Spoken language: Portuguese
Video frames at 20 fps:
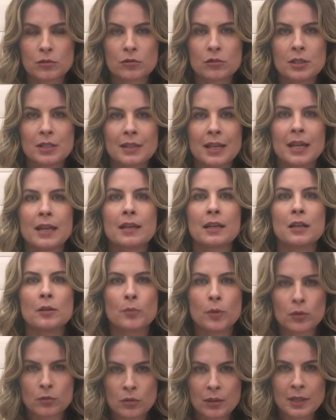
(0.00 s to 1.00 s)
Se está naquele
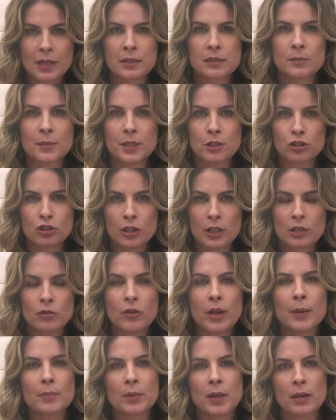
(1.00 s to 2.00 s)
ponto que está desmanchando,
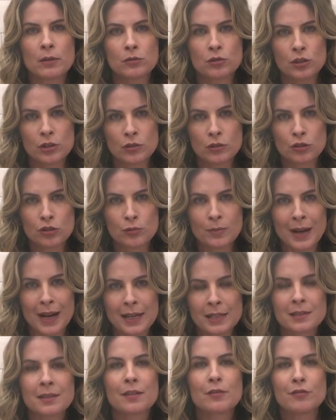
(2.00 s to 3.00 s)
é porque cozinhou
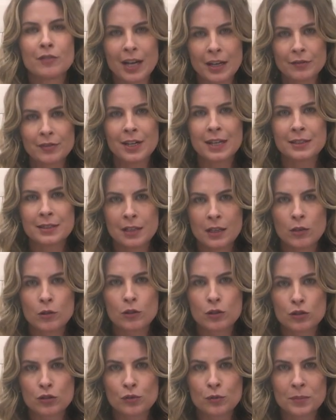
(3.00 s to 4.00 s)
demais, vai ficar sem gosto